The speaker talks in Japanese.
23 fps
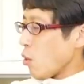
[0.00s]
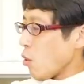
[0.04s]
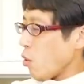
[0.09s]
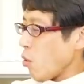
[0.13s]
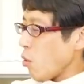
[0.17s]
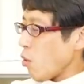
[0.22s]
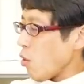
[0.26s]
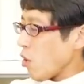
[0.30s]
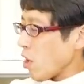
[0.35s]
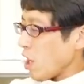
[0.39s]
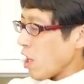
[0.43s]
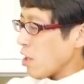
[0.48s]
法
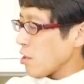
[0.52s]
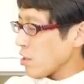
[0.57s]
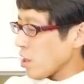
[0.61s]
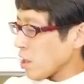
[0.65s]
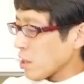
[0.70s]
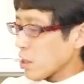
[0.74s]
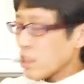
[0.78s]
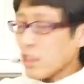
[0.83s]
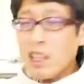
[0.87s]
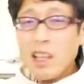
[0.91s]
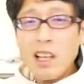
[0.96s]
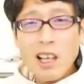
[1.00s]
学
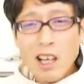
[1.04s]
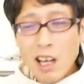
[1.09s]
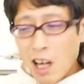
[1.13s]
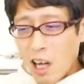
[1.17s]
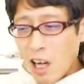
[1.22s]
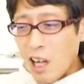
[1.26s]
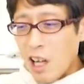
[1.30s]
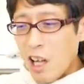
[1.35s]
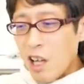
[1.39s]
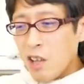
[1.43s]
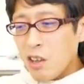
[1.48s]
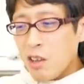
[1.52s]
者なんだか
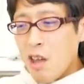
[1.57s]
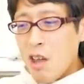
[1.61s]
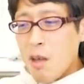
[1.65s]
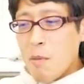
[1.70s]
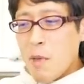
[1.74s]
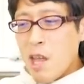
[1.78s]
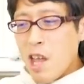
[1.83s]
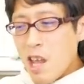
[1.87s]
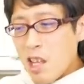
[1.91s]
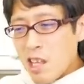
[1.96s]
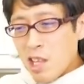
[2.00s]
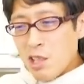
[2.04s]
らて
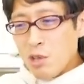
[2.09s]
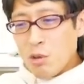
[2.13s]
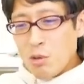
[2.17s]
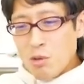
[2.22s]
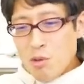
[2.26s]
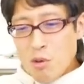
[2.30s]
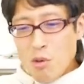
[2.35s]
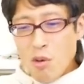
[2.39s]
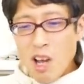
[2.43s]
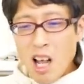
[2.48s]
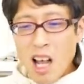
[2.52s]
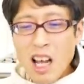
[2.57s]
めえで
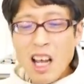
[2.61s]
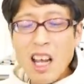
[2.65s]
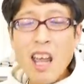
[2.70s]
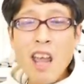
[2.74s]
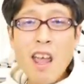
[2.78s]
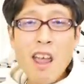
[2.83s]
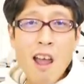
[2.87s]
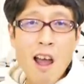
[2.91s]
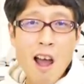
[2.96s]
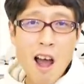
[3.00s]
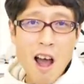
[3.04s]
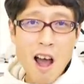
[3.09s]
訴訟をか
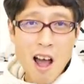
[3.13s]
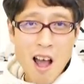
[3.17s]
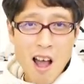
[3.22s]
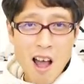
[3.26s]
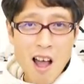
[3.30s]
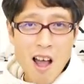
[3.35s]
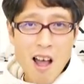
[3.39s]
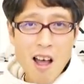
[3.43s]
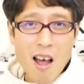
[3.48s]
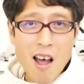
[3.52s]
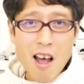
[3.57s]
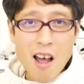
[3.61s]
けや。
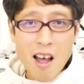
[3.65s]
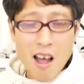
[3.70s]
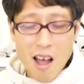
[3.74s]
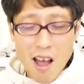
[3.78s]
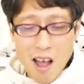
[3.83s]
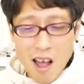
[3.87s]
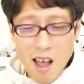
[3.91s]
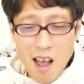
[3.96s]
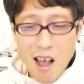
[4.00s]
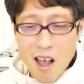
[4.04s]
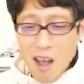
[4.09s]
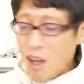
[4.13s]

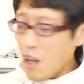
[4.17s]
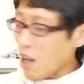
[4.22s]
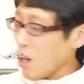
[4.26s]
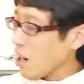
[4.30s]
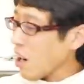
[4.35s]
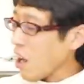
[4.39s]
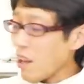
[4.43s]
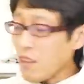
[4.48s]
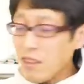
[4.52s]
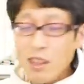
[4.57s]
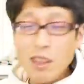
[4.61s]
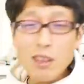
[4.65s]
はい、
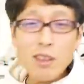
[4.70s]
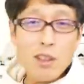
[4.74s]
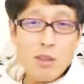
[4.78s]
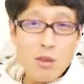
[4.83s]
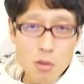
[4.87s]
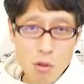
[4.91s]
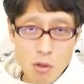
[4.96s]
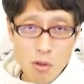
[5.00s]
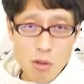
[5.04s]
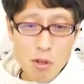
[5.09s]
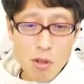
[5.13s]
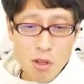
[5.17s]
簡単で
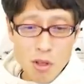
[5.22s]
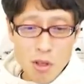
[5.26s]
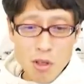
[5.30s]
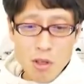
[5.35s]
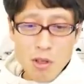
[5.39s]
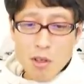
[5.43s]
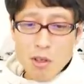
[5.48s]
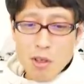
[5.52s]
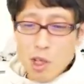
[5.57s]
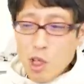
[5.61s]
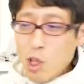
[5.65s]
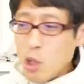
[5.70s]
しょ。
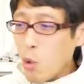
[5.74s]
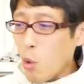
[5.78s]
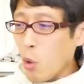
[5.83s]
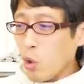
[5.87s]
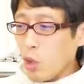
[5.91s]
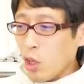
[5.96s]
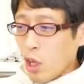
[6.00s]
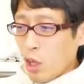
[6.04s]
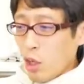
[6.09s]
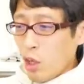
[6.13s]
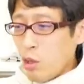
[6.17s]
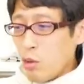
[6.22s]
違
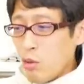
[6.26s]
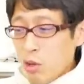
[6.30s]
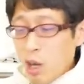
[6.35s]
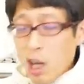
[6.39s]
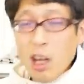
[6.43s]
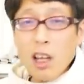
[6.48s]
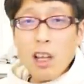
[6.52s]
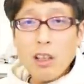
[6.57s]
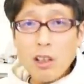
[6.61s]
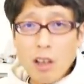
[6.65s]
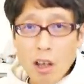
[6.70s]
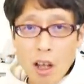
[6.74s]
法な理由
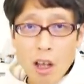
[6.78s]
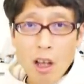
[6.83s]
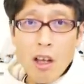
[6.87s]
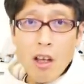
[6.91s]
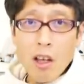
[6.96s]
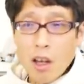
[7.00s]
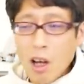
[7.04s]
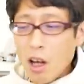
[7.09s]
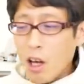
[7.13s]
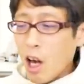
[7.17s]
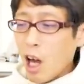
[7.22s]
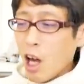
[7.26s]
かけて
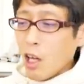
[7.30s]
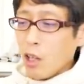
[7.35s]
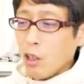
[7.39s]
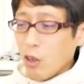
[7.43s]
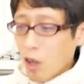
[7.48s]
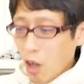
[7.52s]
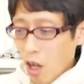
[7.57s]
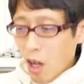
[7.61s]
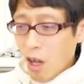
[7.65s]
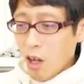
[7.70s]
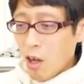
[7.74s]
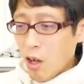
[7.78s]
書い
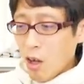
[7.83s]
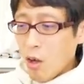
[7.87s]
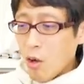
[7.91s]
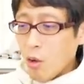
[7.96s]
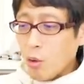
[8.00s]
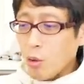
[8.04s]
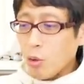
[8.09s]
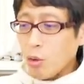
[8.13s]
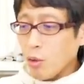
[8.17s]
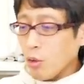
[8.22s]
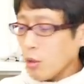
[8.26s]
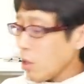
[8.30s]
て
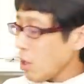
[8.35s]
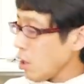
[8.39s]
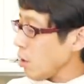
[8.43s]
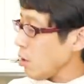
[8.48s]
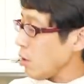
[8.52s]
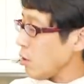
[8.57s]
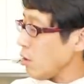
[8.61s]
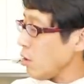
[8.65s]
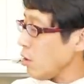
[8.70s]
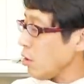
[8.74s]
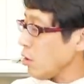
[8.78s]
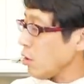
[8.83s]
この
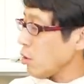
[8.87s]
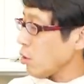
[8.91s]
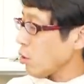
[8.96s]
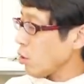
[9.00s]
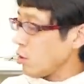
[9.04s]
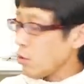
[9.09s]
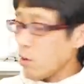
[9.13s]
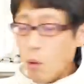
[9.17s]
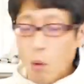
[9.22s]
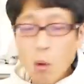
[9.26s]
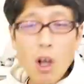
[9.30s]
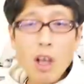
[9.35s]
ね拒
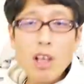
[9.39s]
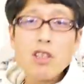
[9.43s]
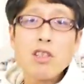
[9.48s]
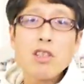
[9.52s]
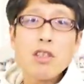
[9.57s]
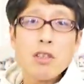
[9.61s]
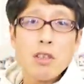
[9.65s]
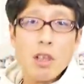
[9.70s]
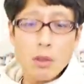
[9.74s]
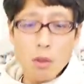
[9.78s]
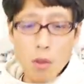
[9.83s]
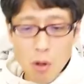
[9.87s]
否はおか
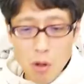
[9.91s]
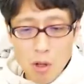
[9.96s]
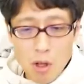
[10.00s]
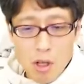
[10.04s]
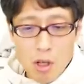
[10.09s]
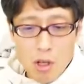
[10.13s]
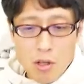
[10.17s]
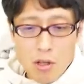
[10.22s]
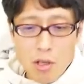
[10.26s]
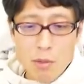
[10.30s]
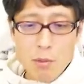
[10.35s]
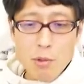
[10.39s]
しいんだと
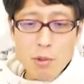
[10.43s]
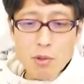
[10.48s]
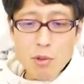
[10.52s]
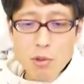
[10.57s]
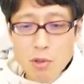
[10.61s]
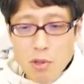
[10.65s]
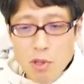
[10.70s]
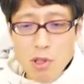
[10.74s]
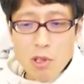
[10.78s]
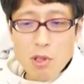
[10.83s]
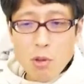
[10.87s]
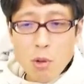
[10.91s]
自分
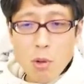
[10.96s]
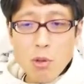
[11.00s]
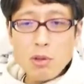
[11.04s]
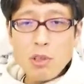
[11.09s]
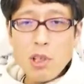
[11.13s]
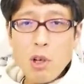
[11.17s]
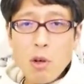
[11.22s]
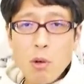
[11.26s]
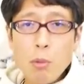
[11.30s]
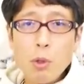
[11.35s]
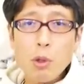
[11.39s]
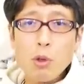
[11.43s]
の地位の保
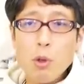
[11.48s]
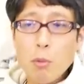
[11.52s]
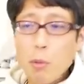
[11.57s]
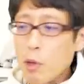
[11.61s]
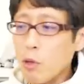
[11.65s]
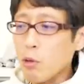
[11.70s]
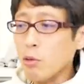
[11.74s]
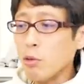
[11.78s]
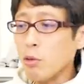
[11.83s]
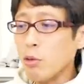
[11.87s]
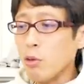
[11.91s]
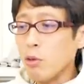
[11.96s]
全を求
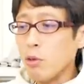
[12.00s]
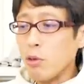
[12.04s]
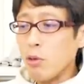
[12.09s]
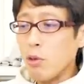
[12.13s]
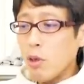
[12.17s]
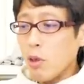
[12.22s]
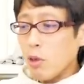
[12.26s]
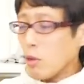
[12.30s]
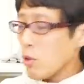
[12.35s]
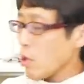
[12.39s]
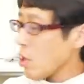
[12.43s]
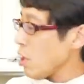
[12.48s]
めるっていう
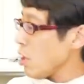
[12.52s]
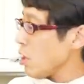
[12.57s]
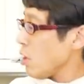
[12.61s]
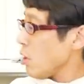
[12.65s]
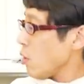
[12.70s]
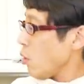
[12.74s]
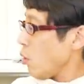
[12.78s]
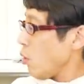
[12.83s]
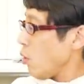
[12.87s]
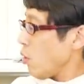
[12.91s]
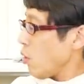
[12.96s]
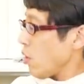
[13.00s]
え
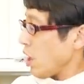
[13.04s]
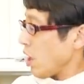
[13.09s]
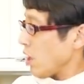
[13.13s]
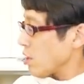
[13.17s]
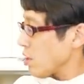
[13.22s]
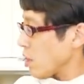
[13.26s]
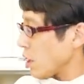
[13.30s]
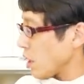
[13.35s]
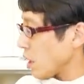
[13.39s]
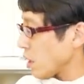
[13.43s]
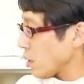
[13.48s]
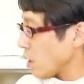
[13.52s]
法学
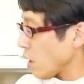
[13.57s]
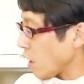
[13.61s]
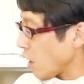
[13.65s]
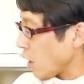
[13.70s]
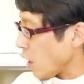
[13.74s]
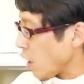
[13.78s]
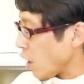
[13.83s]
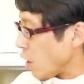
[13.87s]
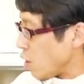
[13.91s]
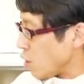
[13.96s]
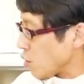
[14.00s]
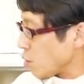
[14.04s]
者なんだか
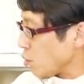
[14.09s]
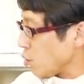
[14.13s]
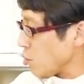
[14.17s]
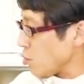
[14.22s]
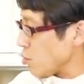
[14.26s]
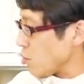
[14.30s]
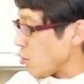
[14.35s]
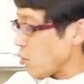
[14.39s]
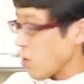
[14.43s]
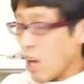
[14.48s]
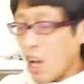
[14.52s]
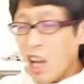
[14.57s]
ら訴
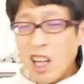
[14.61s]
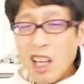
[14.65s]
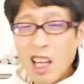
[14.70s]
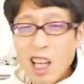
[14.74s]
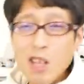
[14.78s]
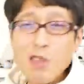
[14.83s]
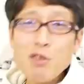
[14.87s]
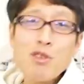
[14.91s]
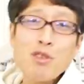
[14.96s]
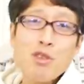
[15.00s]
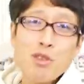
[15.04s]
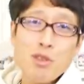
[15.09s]
状をかけ
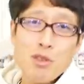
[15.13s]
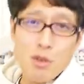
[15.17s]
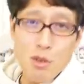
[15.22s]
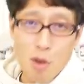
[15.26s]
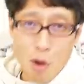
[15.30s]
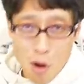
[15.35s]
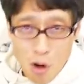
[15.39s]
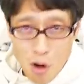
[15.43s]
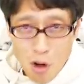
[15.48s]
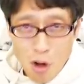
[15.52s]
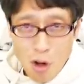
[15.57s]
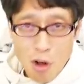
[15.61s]
るっ
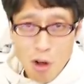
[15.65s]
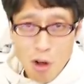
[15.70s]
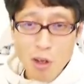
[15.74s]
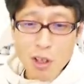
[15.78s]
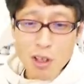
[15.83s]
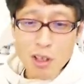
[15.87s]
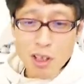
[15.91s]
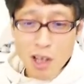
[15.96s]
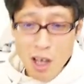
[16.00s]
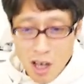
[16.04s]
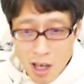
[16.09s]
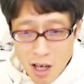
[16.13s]
しょ
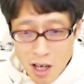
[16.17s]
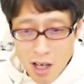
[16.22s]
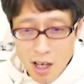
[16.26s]
ね。